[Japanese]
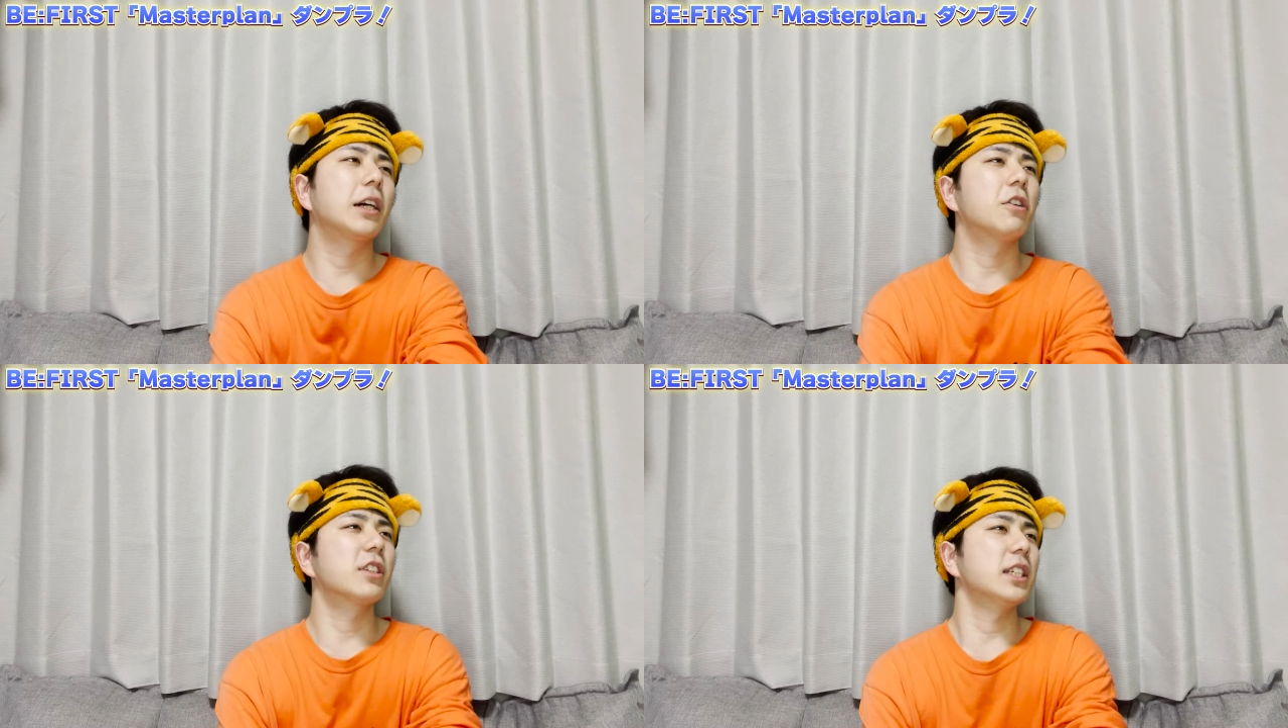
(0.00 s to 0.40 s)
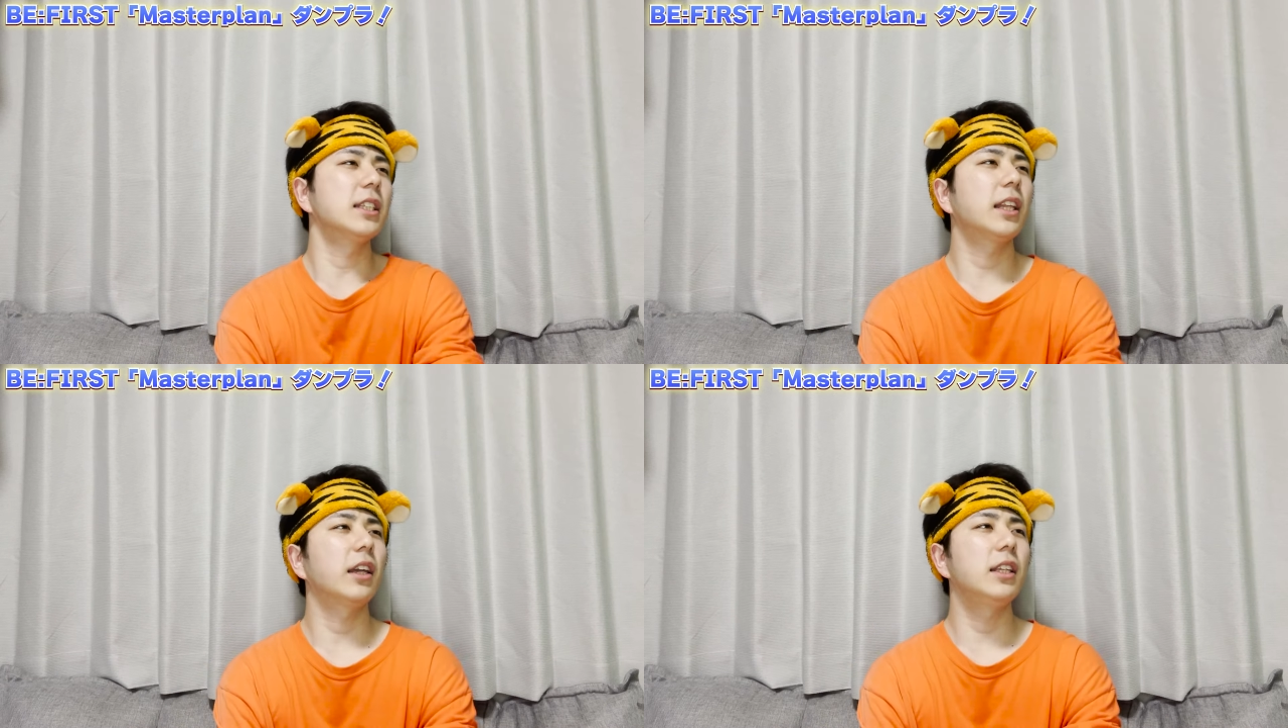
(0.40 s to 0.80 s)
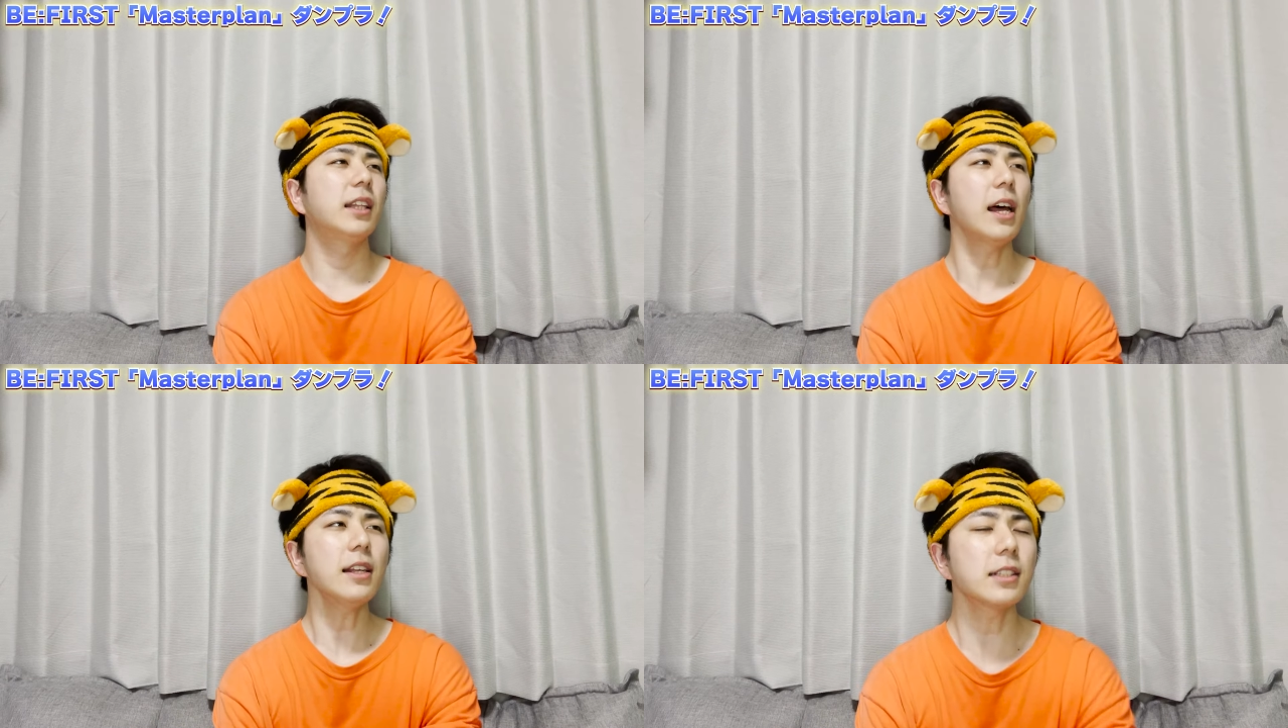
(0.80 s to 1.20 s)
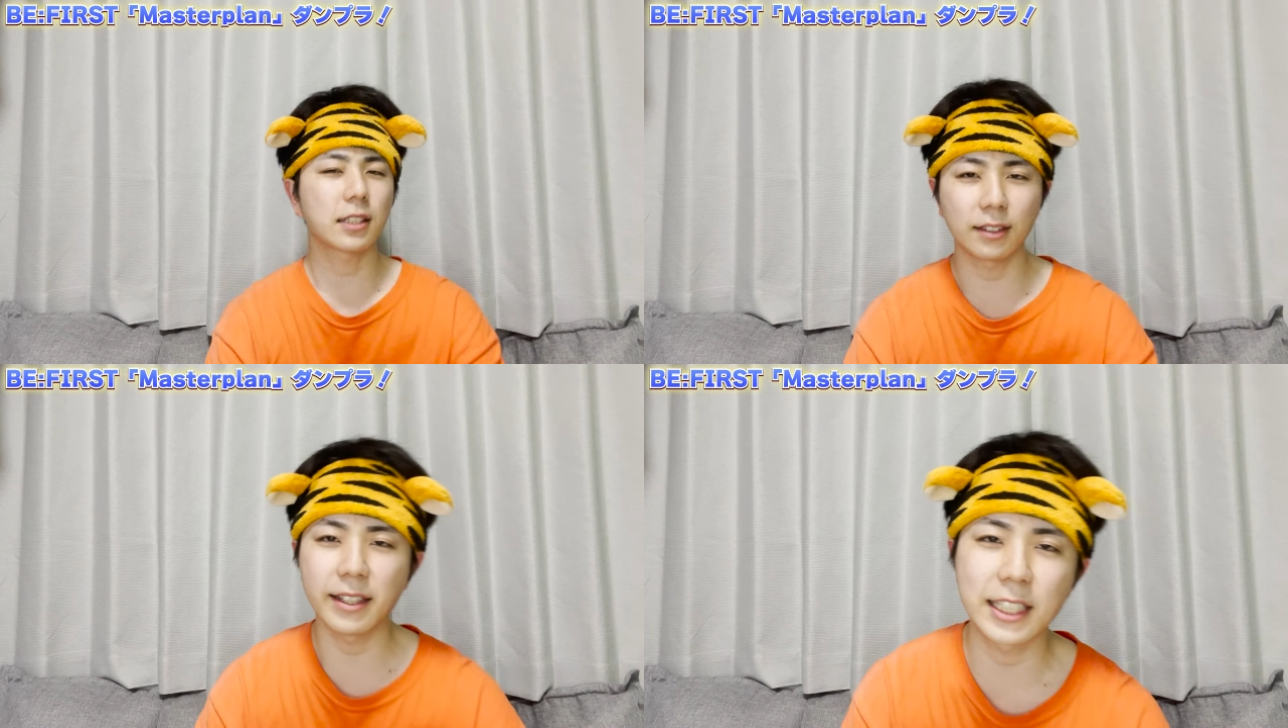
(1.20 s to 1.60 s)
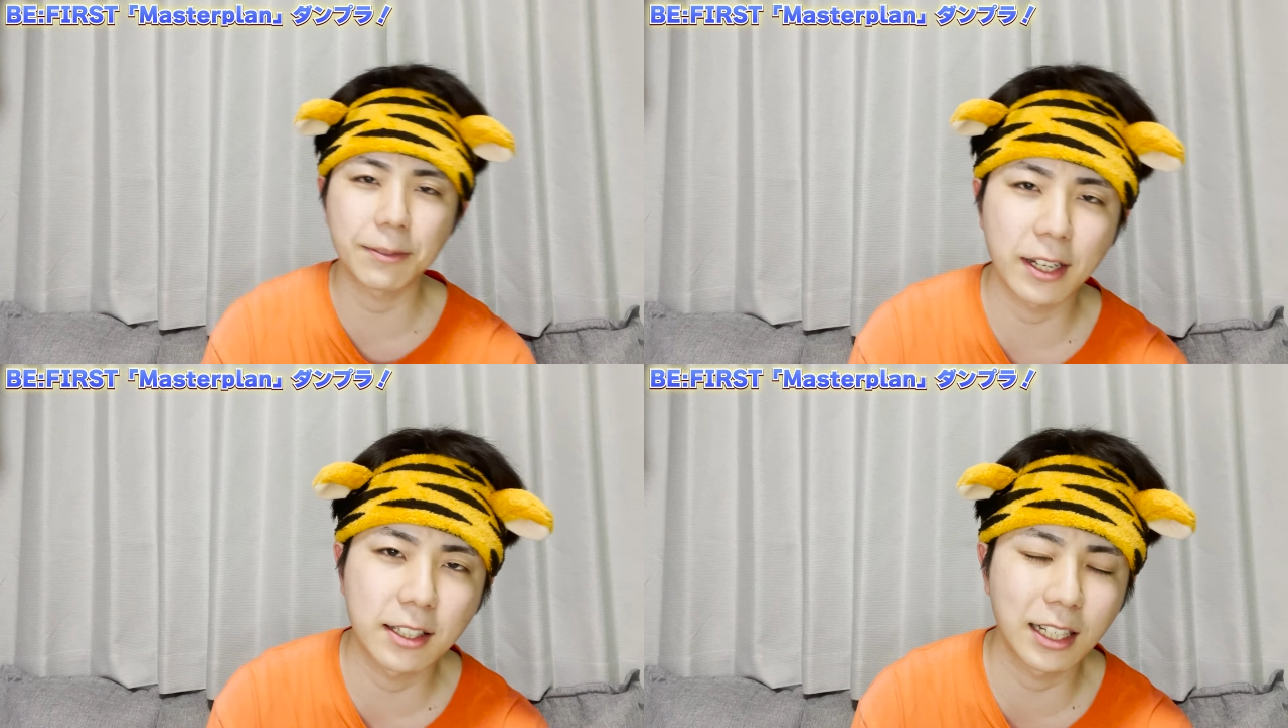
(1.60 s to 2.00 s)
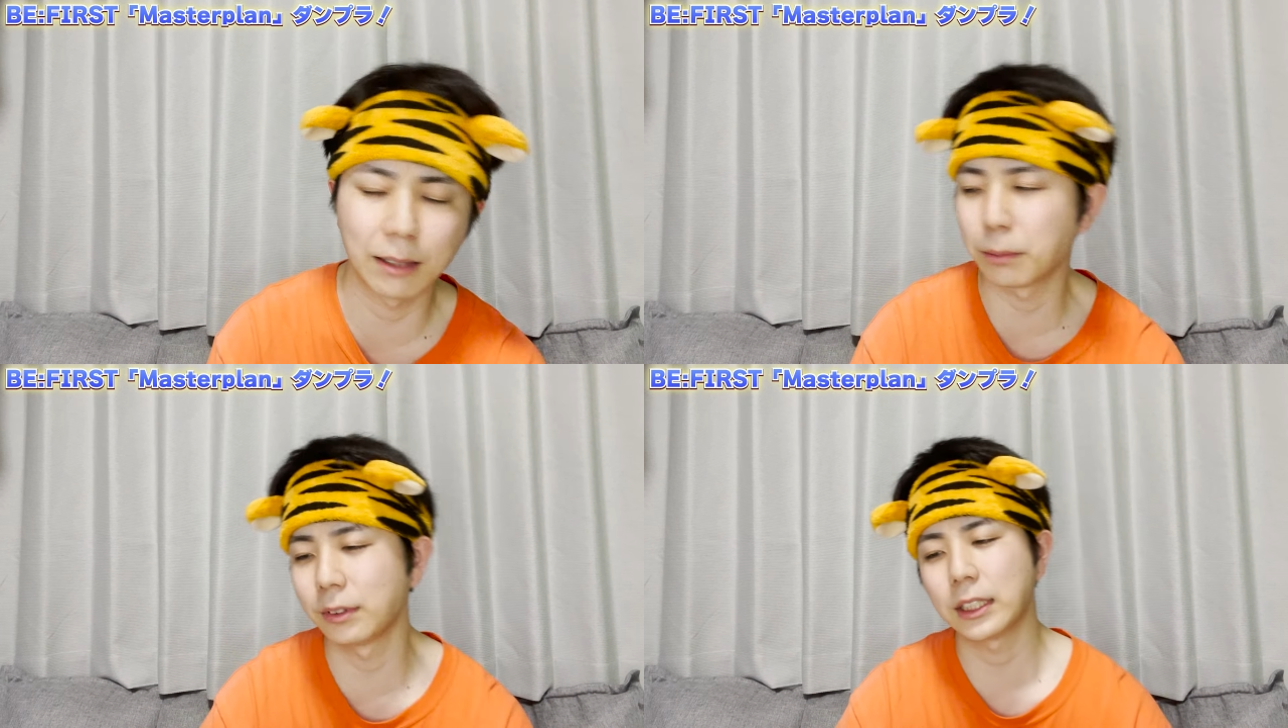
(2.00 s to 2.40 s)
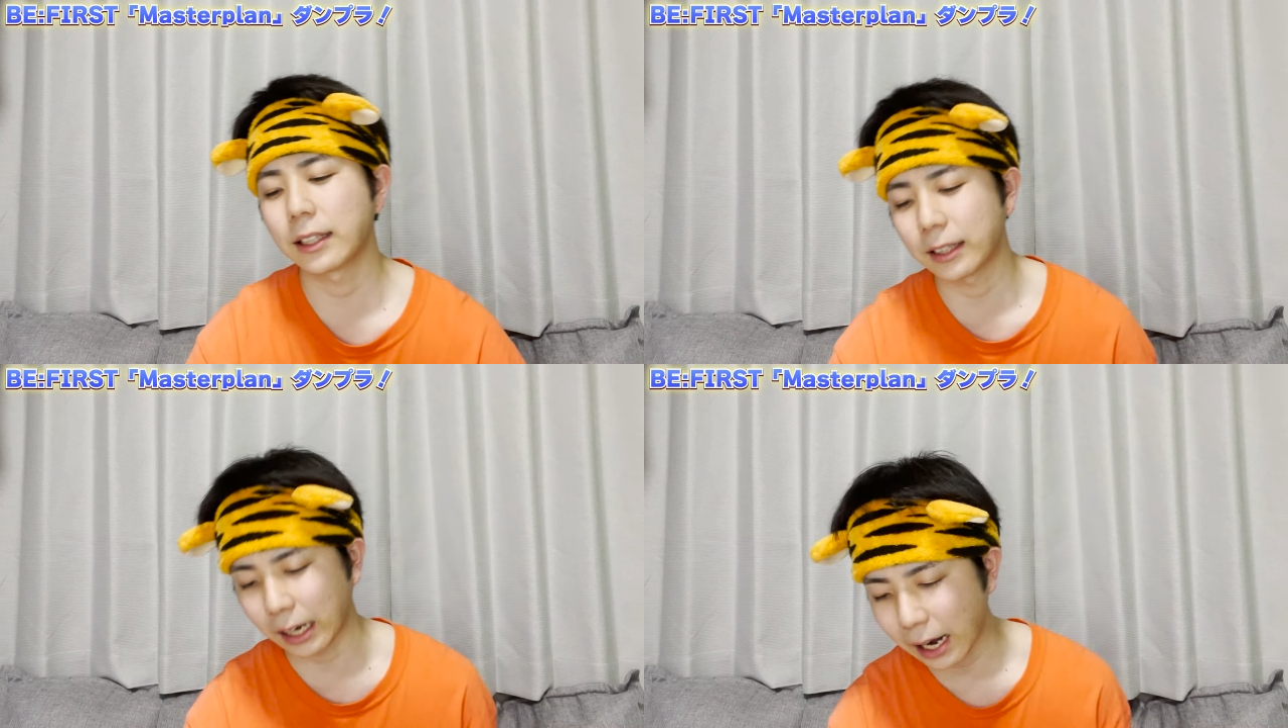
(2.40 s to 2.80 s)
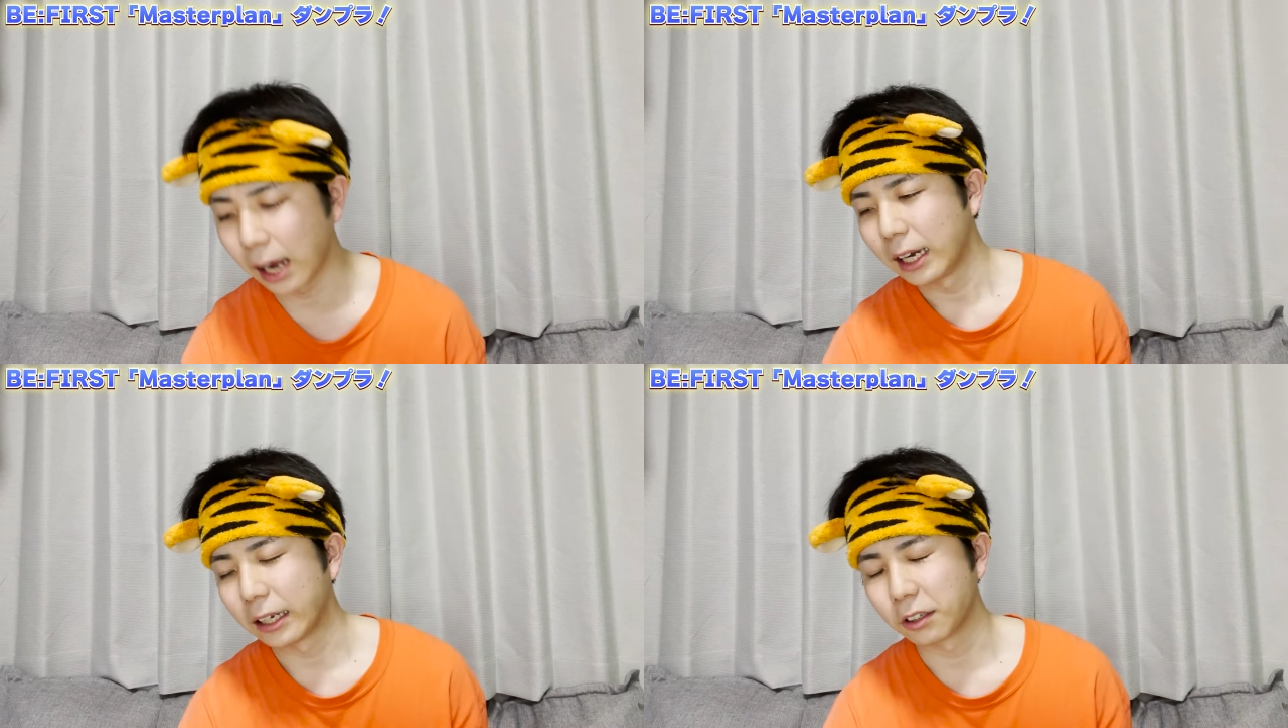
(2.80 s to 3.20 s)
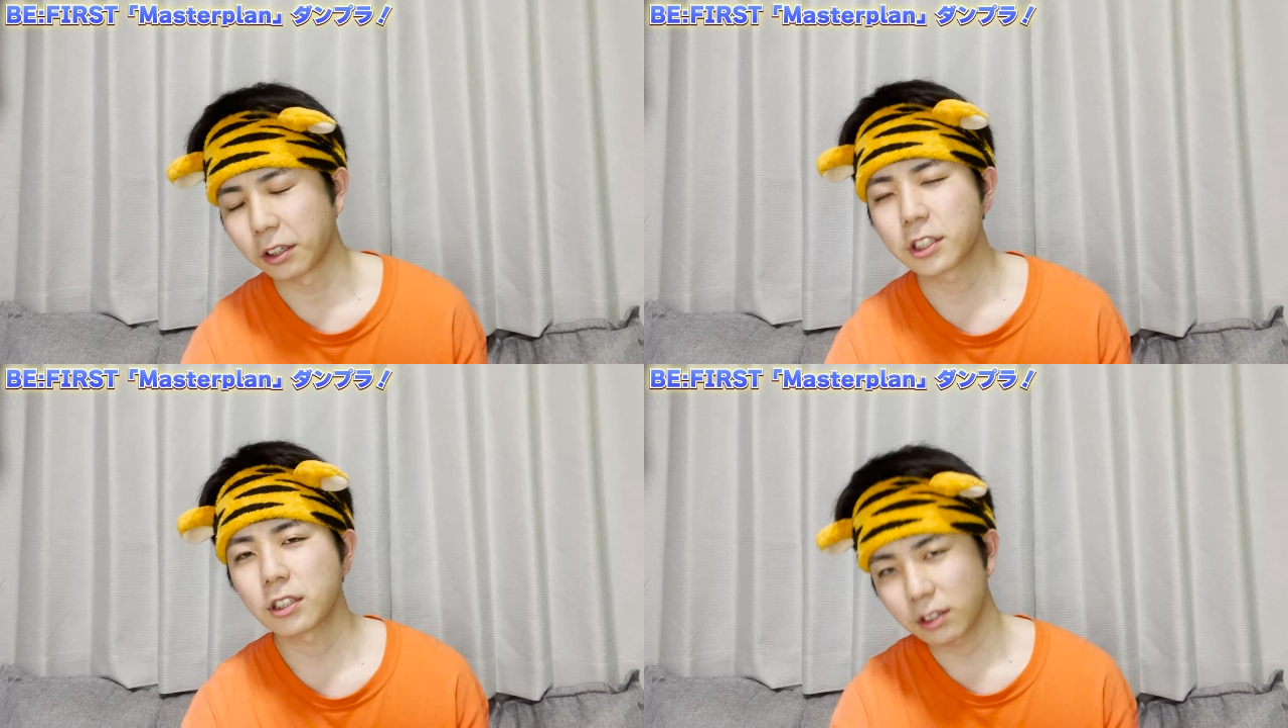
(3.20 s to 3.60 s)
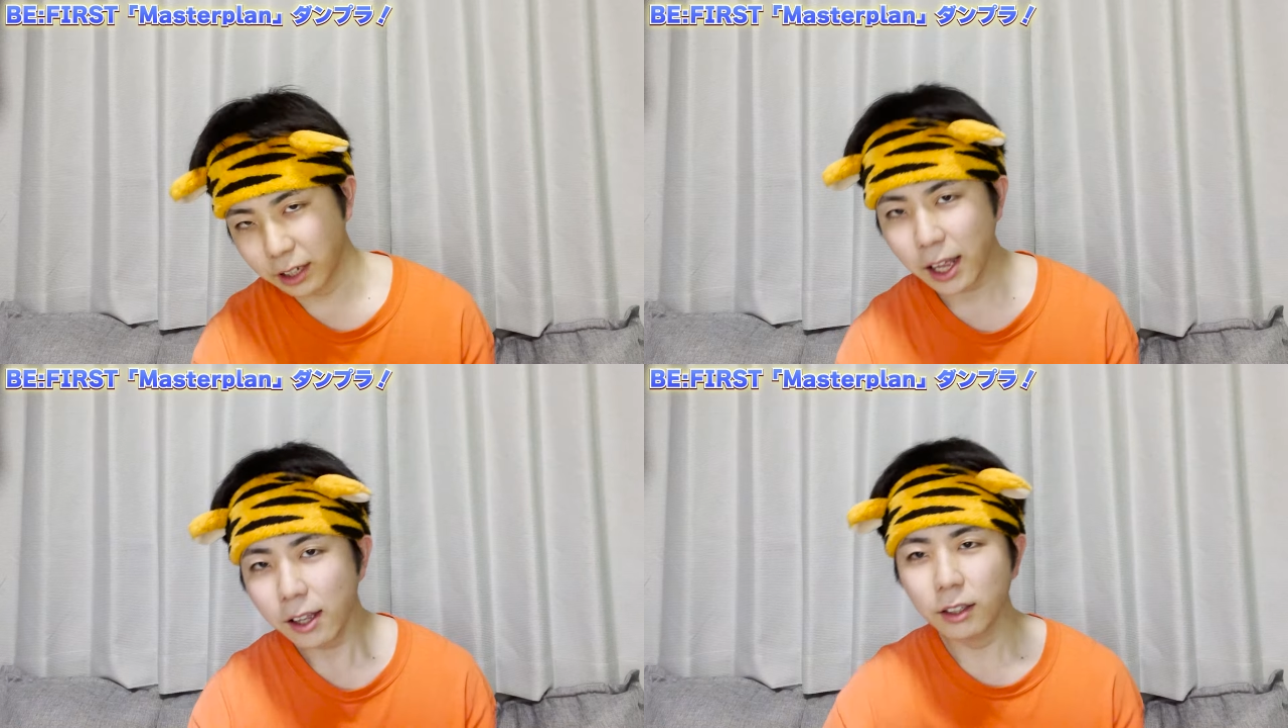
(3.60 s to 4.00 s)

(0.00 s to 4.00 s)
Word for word: 個人的にダンスで一番好きな部分だったら、あの途中のね、